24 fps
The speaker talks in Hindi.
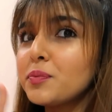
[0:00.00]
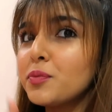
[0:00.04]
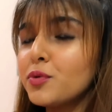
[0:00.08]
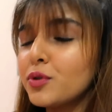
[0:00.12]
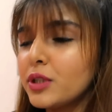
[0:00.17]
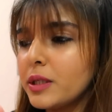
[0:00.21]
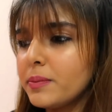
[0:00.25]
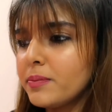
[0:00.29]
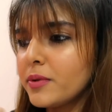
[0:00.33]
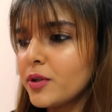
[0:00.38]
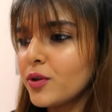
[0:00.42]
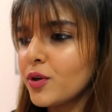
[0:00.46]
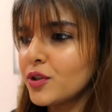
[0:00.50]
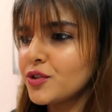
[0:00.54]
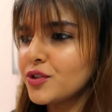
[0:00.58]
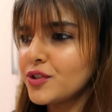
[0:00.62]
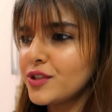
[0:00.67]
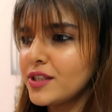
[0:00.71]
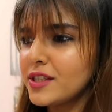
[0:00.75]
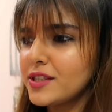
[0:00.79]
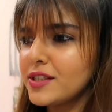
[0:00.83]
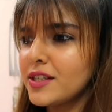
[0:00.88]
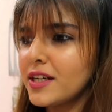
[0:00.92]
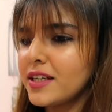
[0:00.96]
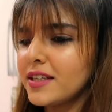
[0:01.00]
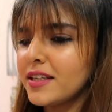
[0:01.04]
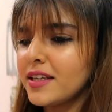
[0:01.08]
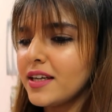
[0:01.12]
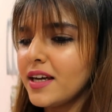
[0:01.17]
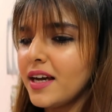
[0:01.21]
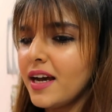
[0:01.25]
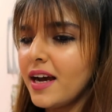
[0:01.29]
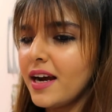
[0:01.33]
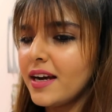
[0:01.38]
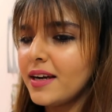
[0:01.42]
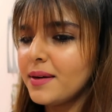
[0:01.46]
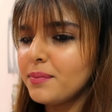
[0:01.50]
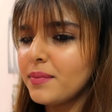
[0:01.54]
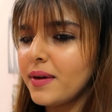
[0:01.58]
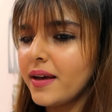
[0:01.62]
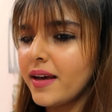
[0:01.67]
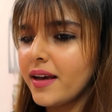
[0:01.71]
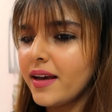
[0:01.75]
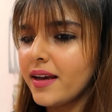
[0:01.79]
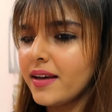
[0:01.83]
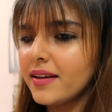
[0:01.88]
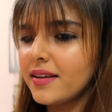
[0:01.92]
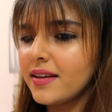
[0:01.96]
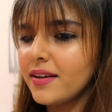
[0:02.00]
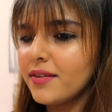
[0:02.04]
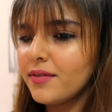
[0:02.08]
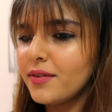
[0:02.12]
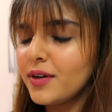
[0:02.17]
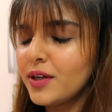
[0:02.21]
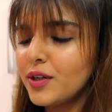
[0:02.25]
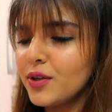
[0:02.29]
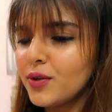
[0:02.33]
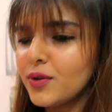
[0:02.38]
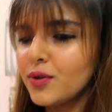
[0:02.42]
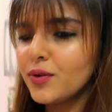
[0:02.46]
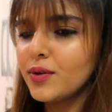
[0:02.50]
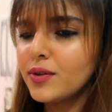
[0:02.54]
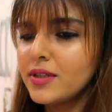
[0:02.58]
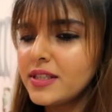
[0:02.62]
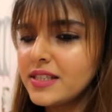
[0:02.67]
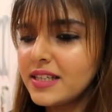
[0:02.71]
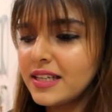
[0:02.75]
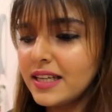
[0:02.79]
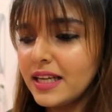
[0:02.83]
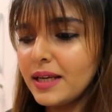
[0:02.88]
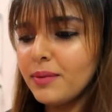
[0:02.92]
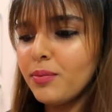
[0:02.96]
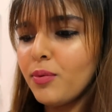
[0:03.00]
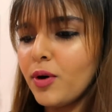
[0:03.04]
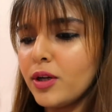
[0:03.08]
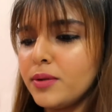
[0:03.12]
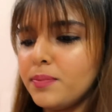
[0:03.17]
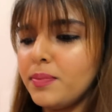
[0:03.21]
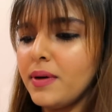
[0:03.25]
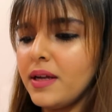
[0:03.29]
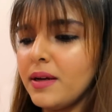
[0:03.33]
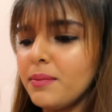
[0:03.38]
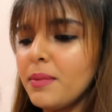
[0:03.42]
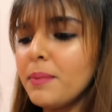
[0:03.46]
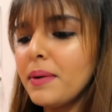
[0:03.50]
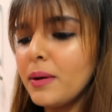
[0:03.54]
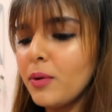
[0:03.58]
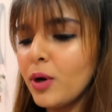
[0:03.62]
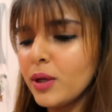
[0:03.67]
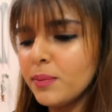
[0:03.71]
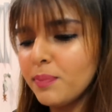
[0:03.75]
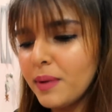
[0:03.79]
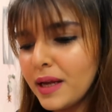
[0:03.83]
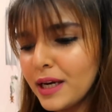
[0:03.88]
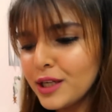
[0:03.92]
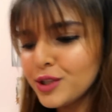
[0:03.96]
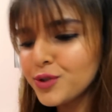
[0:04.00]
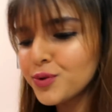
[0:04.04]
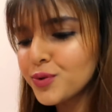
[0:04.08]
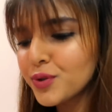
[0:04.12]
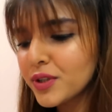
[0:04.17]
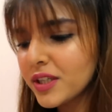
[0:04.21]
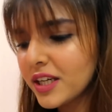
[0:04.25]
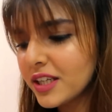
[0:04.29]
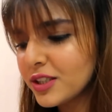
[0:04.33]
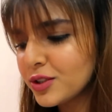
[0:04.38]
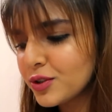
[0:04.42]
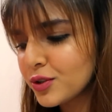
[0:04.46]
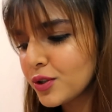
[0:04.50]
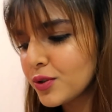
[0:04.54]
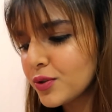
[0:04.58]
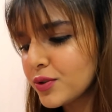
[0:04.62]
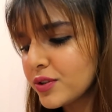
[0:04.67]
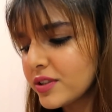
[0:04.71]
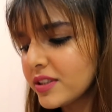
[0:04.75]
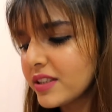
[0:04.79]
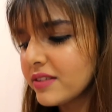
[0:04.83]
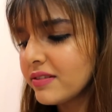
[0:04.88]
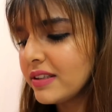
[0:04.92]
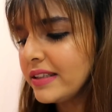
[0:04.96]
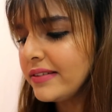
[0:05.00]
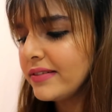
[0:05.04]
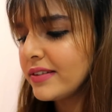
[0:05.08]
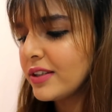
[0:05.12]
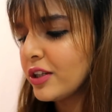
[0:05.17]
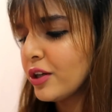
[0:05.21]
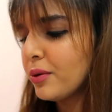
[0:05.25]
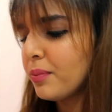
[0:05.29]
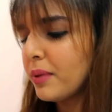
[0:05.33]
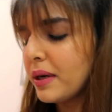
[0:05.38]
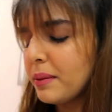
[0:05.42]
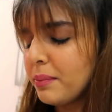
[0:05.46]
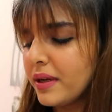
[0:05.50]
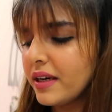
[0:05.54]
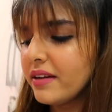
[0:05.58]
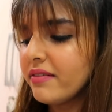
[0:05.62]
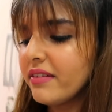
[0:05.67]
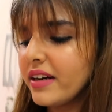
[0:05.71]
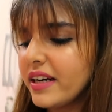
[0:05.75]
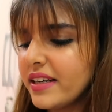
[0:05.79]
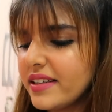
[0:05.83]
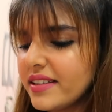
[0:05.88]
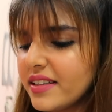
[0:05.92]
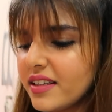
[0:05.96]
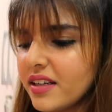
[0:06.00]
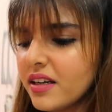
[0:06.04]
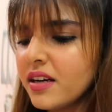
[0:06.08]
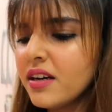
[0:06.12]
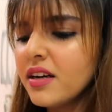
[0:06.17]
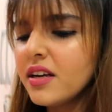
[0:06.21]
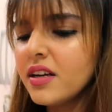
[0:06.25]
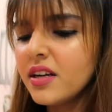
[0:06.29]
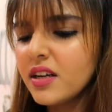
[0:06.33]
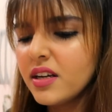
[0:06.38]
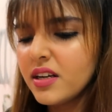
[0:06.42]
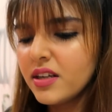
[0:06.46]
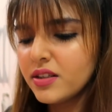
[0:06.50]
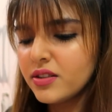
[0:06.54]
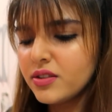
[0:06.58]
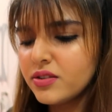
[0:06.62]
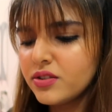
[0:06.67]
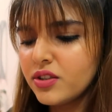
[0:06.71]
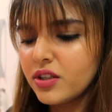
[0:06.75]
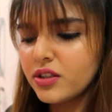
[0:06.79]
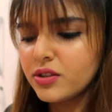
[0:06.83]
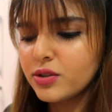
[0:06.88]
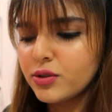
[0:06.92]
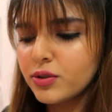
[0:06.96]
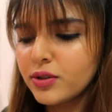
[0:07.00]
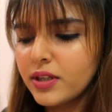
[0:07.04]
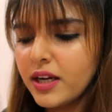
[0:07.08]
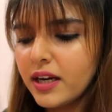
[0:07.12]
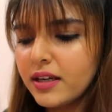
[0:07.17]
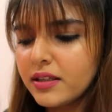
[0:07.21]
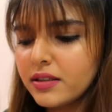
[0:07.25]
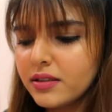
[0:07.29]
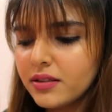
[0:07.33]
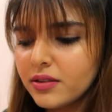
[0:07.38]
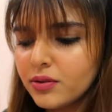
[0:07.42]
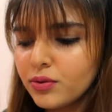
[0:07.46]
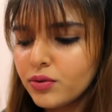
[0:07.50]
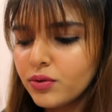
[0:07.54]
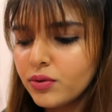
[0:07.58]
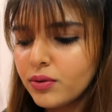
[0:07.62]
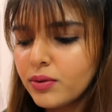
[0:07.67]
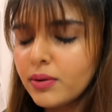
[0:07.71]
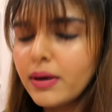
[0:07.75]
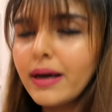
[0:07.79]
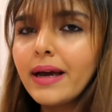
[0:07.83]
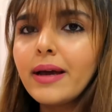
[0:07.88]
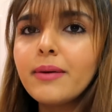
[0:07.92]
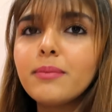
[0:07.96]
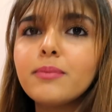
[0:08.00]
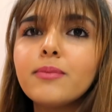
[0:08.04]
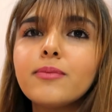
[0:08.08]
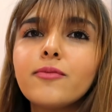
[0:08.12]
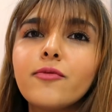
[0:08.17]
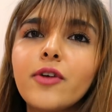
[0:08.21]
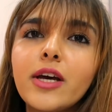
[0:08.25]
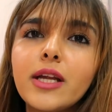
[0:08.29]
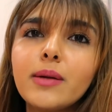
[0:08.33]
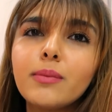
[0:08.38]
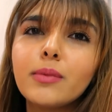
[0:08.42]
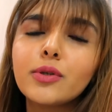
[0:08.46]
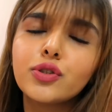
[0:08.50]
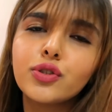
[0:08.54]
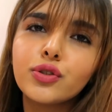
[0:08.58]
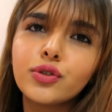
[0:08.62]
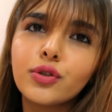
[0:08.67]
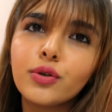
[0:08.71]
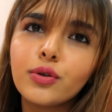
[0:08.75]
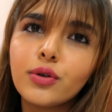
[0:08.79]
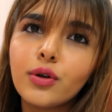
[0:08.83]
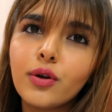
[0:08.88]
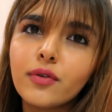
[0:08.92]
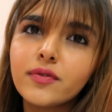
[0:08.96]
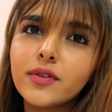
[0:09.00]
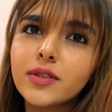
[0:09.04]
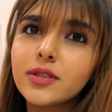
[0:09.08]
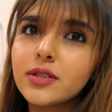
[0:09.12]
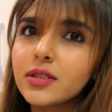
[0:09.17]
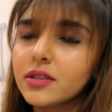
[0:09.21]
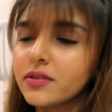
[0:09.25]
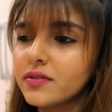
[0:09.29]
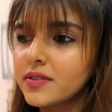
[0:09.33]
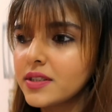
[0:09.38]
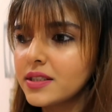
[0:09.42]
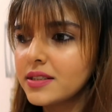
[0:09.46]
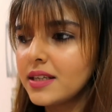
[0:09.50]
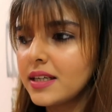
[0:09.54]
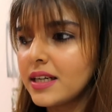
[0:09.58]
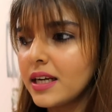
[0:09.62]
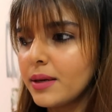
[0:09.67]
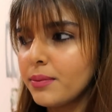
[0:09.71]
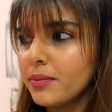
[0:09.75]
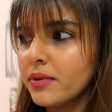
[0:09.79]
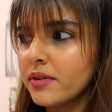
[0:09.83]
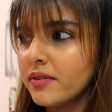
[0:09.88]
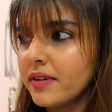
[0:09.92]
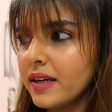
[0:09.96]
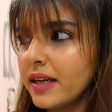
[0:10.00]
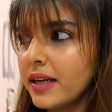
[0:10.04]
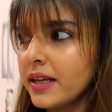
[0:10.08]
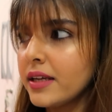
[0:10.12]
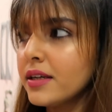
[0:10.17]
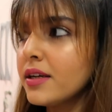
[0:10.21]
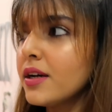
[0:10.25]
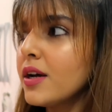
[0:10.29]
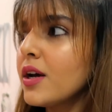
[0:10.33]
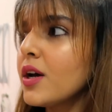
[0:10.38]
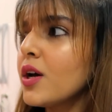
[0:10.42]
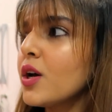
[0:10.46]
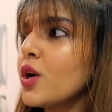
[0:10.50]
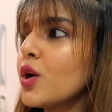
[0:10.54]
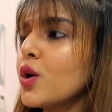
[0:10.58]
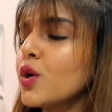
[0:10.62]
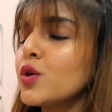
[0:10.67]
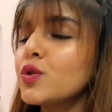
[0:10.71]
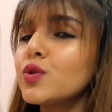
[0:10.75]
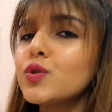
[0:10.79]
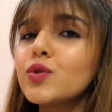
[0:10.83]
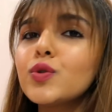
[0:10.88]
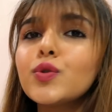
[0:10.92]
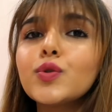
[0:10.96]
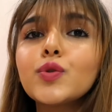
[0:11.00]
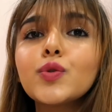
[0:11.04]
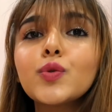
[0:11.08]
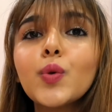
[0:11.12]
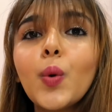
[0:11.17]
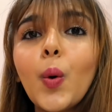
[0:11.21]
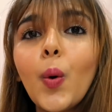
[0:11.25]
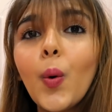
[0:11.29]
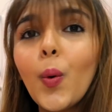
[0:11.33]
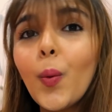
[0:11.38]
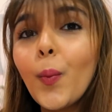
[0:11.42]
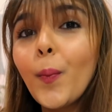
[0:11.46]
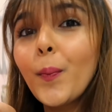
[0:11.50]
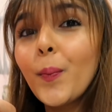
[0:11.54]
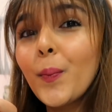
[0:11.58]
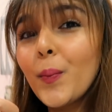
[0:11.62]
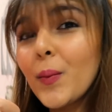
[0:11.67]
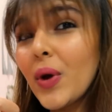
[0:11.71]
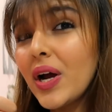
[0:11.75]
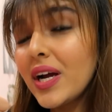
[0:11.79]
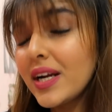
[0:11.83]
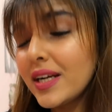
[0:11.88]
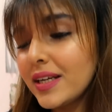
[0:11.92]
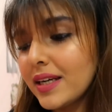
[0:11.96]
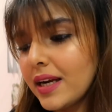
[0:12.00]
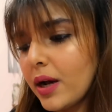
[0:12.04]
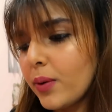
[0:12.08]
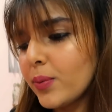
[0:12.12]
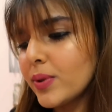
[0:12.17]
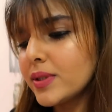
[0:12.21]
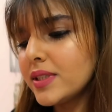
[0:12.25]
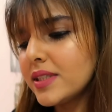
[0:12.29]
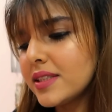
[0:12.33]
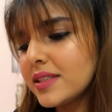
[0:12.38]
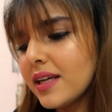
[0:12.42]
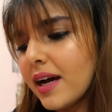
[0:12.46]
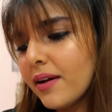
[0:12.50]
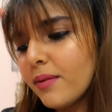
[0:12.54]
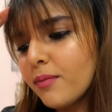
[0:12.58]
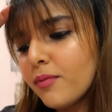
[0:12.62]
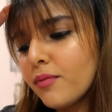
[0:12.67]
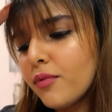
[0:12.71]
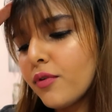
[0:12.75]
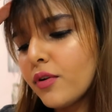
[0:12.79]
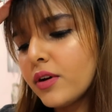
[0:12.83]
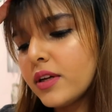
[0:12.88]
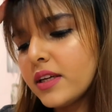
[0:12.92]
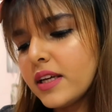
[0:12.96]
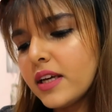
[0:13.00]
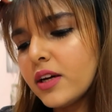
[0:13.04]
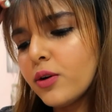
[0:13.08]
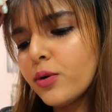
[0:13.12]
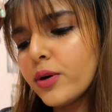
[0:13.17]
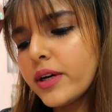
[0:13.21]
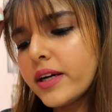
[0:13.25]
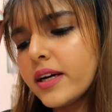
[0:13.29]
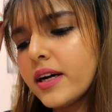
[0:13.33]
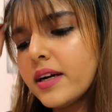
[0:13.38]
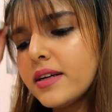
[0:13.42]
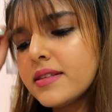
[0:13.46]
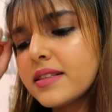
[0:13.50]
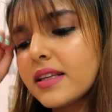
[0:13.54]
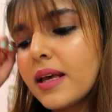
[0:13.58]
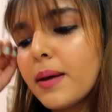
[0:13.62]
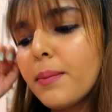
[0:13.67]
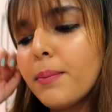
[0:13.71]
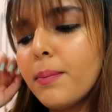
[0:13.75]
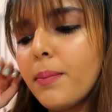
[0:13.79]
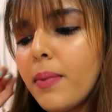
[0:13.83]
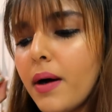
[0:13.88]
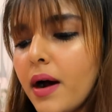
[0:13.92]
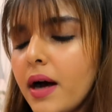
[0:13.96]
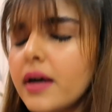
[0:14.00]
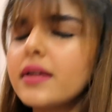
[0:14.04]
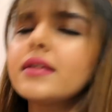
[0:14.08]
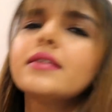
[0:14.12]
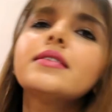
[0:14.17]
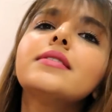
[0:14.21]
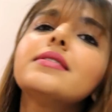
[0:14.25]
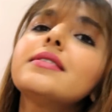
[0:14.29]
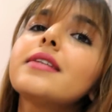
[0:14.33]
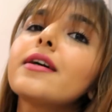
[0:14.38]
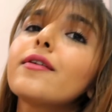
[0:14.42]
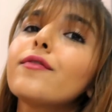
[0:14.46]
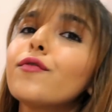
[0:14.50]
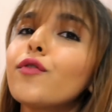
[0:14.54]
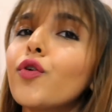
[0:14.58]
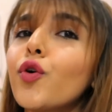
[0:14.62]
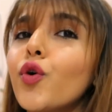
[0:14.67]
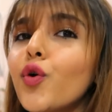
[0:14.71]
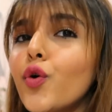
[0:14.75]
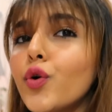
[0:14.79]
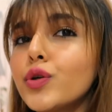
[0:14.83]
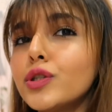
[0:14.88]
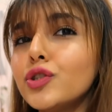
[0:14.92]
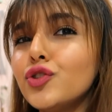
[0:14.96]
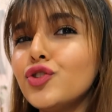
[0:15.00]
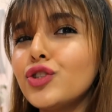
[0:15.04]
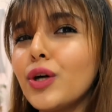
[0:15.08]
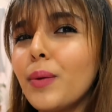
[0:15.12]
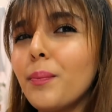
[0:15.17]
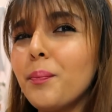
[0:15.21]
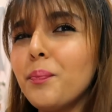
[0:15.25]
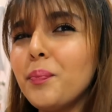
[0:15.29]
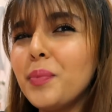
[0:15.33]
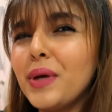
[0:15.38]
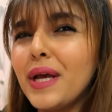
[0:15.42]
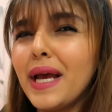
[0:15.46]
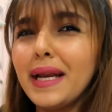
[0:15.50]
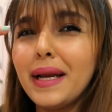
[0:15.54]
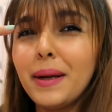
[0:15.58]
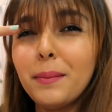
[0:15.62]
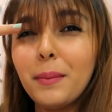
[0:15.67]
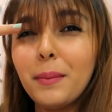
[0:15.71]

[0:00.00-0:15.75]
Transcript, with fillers: पूरी प्रिकॉशन ले जा रही है एंड मैं ये वीडियो इसलिए बहुत पहले मैं बहुत पहले शूट कर चुकी होती है ये वाली वीडियो बट मैंने वेट किया जस्ट सो दैट यू नो आई एम वेरी मच श्योर ऑफ द सर्विसेज दैट आई एम अवेलिंग सो नाउ इट्स टाइम फॉर ये होएगा इसके बाद इट्स टाइम फॉर जम्प